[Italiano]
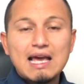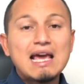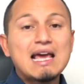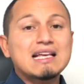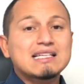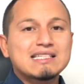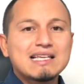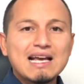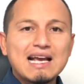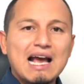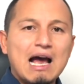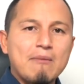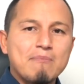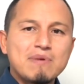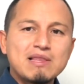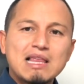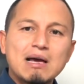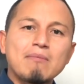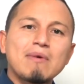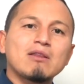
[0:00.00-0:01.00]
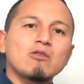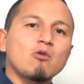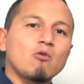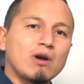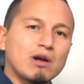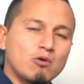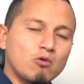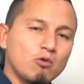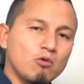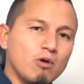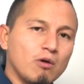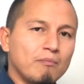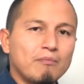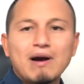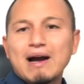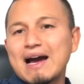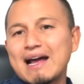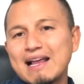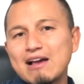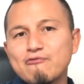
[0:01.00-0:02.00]
e se capita mando qualcuno
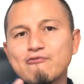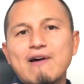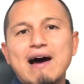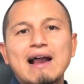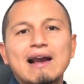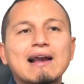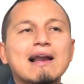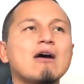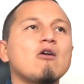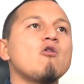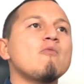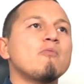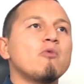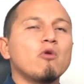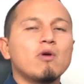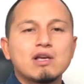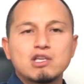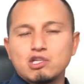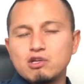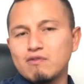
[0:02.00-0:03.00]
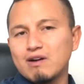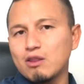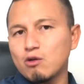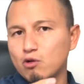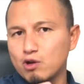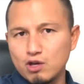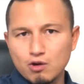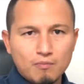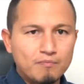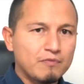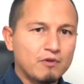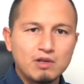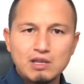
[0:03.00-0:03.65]
magari a farla oppure ci vado io.